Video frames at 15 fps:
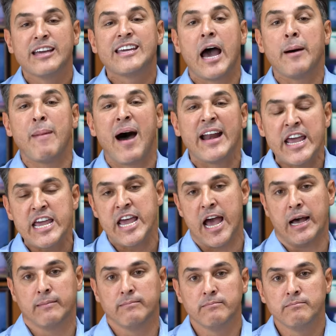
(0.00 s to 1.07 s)
que a
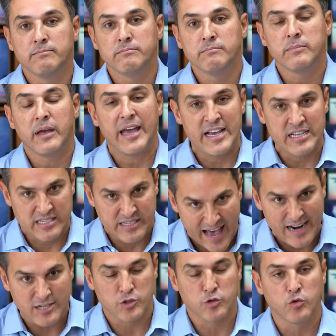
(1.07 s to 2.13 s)
Marinha,
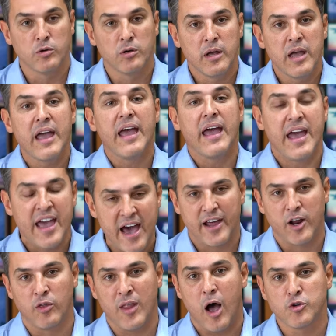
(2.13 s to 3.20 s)
Exército,
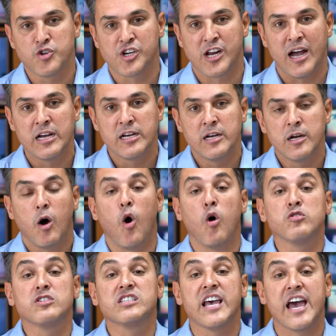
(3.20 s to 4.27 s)
Aeronáutica,
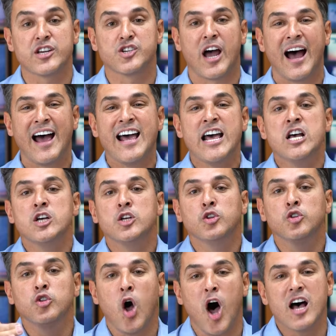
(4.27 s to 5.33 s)
ou seja,
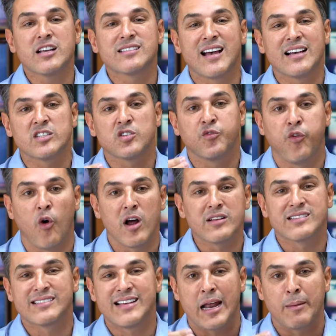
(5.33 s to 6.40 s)
nossas
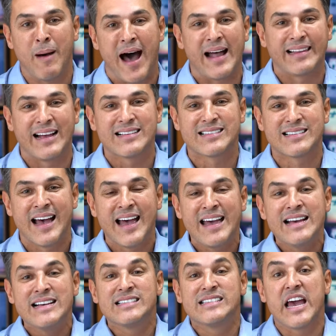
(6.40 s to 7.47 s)
Forças Armadas
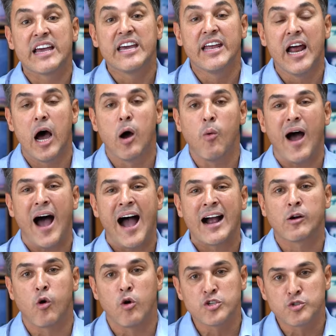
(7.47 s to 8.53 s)
seguirão a
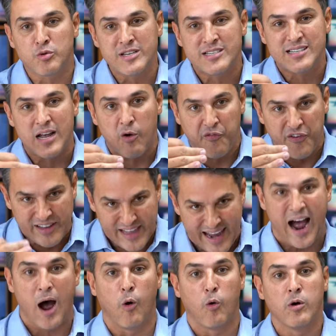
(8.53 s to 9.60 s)
Constituição
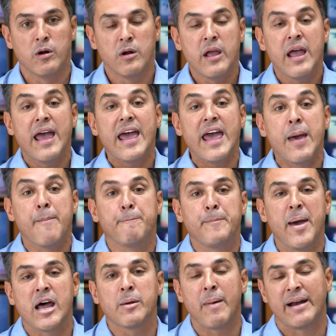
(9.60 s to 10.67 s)
Federal e
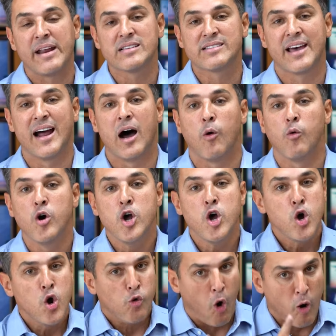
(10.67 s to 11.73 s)
permanecerão,
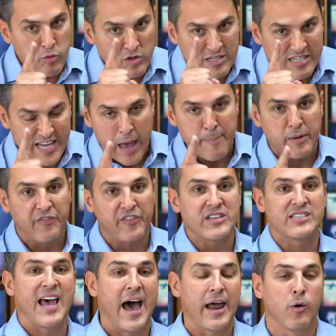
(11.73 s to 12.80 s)
como sempre
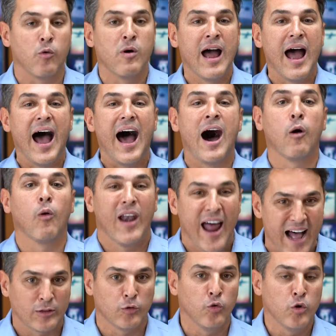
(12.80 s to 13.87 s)
fizeram, ao
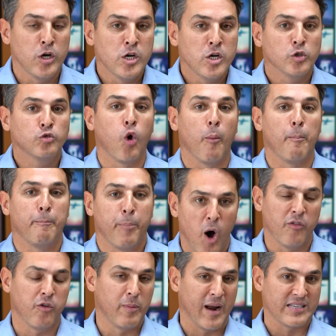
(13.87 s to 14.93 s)
lado do
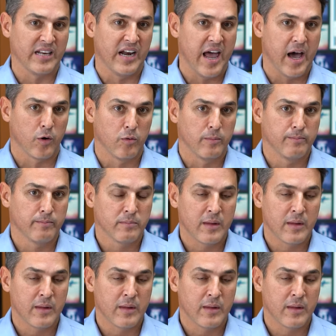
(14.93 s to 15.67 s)
povo brasileiro.